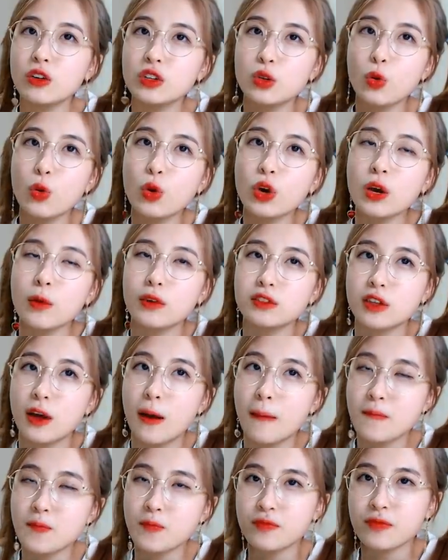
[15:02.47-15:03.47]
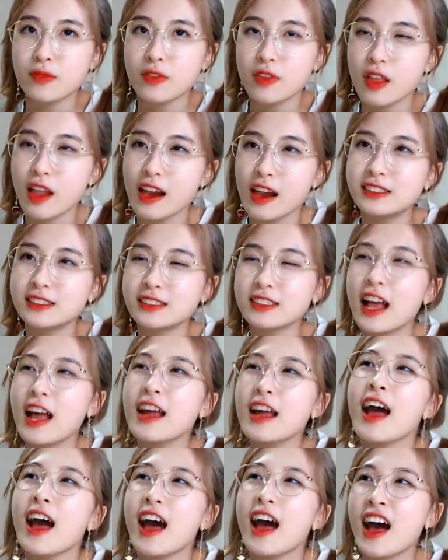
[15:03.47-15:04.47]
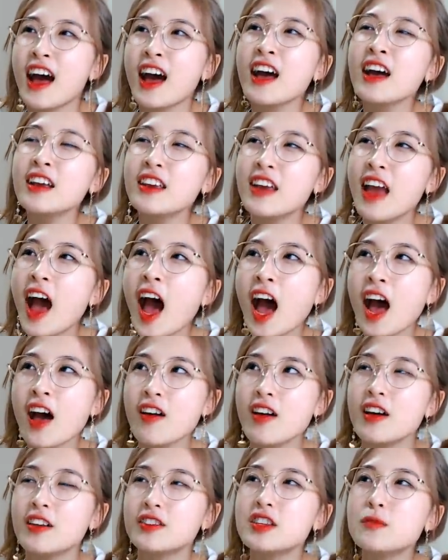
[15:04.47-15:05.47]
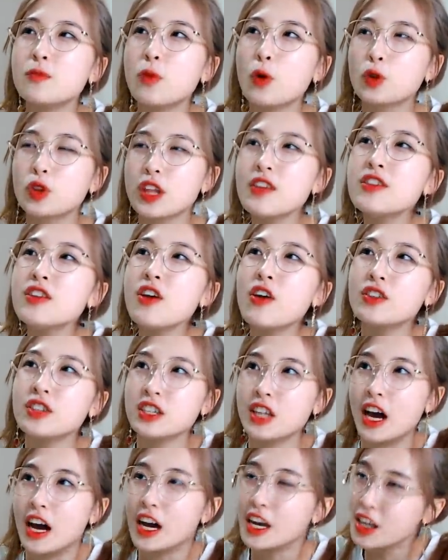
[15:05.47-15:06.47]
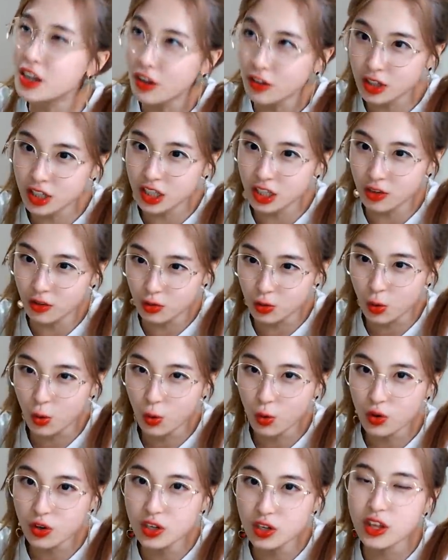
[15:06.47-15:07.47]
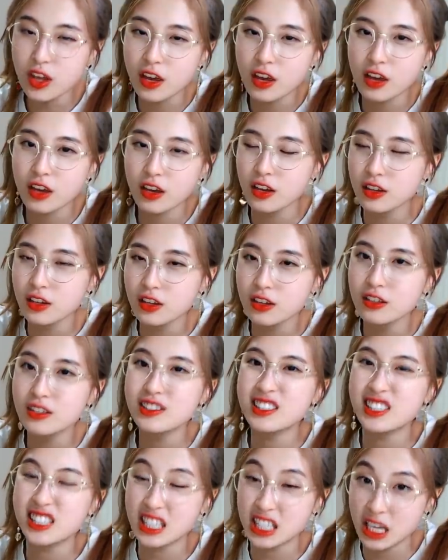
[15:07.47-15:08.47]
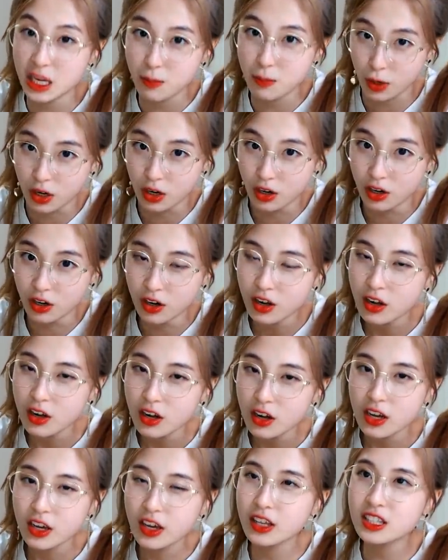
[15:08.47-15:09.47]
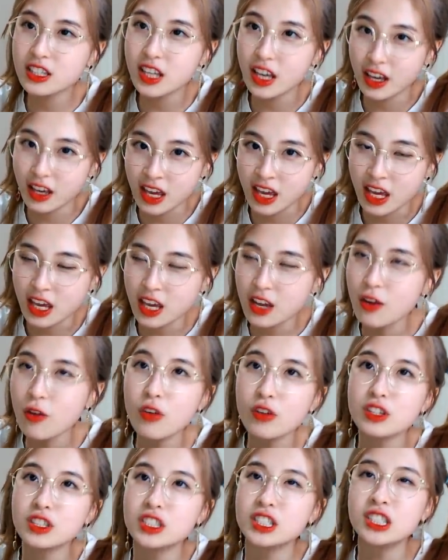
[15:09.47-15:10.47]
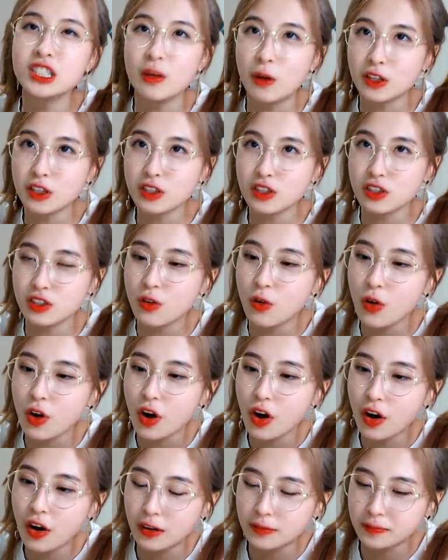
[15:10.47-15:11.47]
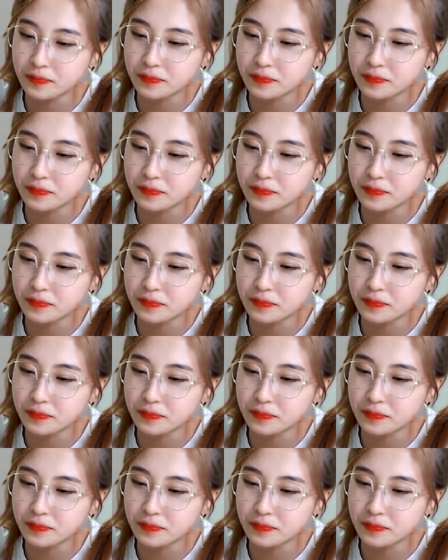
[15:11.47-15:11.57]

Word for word: 욕해봤자 아, 야, 니 못된 년이다. 이런, 이런 욕. 근데 그는 씨벌, 개새끼. 이런 걸 진짜 많이 쓰는 거야.